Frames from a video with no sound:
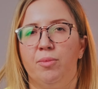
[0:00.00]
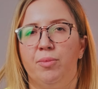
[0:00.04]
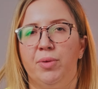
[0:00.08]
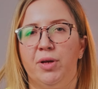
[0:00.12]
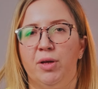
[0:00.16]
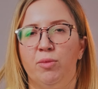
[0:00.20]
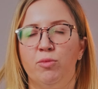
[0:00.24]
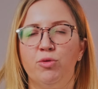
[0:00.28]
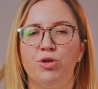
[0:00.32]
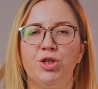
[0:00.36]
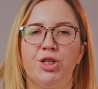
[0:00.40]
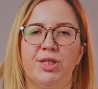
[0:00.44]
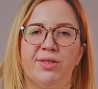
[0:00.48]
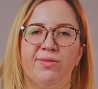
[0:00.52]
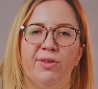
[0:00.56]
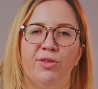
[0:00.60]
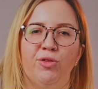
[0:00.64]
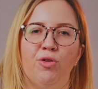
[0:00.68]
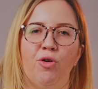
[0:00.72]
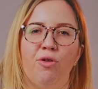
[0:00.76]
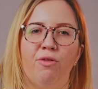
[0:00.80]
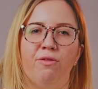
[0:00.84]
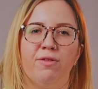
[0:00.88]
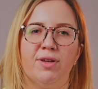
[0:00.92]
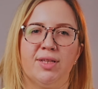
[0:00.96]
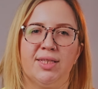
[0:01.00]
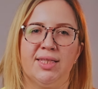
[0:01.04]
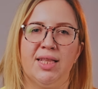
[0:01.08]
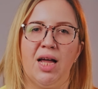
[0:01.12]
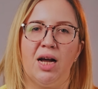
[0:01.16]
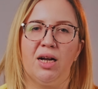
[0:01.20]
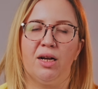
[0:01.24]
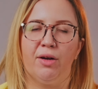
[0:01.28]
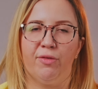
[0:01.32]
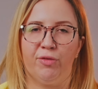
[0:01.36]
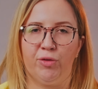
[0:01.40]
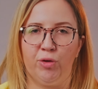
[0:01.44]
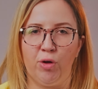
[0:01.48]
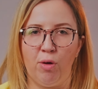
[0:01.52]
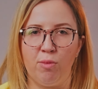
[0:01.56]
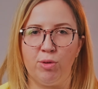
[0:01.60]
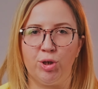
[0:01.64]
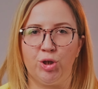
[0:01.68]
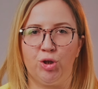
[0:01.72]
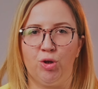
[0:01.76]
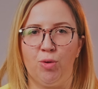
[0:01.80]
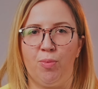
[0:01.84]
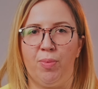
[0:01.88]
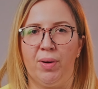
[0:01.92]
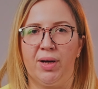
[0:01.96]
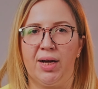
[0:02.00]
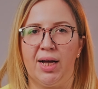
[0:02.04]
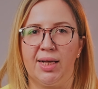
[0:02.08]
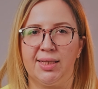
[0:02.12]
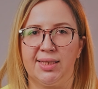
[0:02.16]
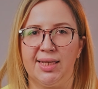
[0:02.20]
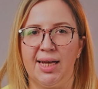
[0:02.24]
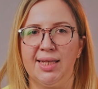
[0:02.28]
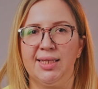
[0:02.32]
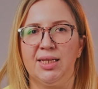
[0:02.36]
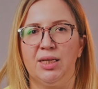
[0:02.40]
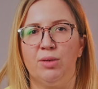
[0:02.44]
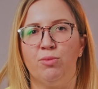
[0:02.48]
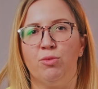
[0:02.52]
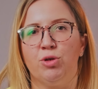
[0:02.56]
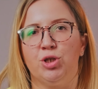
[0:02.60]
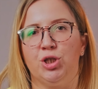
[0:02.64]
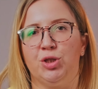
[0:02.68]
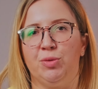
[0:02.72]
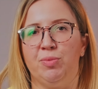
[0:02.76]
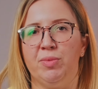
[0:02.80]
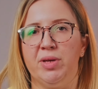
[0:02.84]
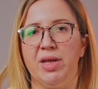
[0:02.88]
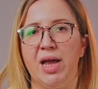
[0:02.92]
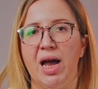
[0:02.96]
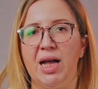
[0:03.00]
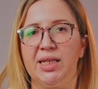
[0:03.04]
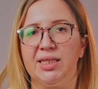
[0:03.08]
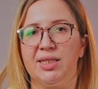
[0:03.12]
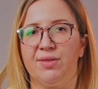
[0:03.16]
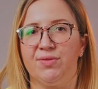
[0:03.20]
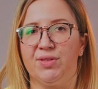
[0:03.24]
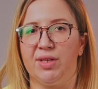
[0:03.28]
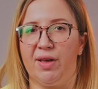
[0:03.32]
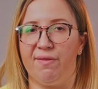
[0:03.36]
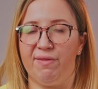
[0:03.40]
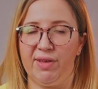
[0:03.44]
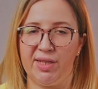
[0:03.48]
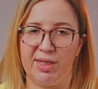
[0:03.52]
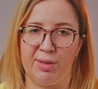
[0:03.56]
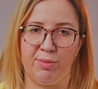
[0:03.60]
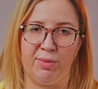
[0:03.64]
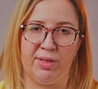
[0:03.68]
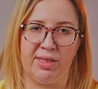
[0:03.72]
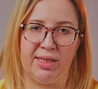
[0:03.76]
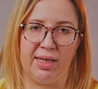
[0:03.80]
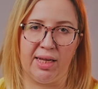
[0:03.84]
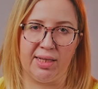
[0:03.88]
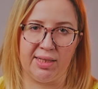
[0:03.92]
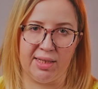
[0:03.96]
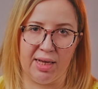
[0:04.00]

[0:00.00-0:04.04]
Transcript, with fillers: Преимущество нового знака в том, что показатель может меняться в зависимости от